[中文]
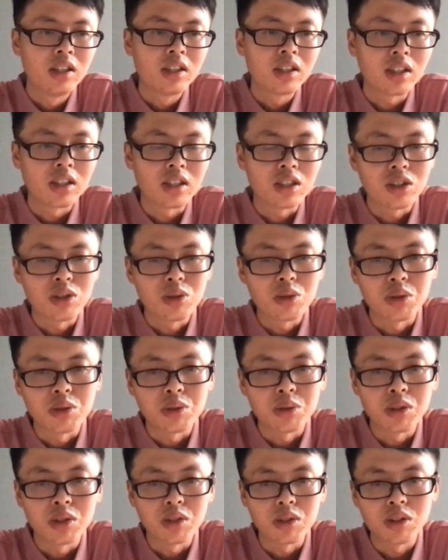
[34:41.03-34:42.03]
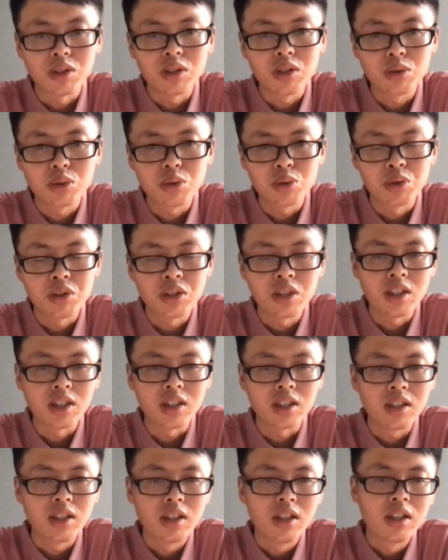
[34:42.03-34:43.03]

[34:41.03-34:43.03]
呃集群会出现